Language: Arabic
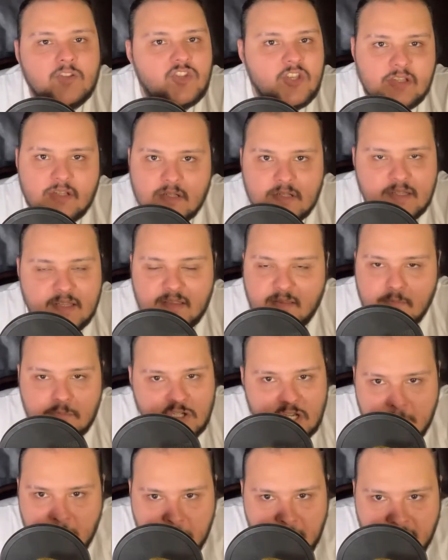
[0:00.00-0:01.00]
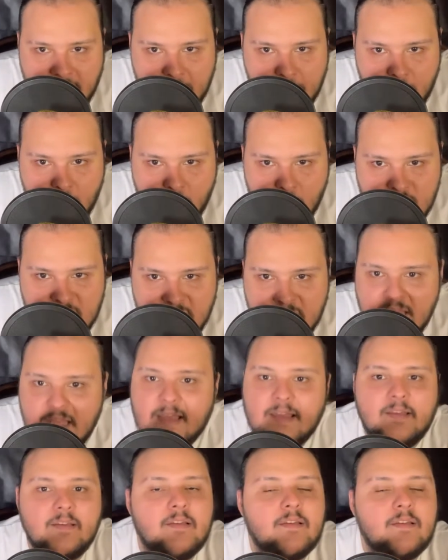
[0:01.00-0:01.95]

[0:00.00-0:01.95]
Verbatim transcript: جيسون ستيثم مش هيبقى معانا الجزء ده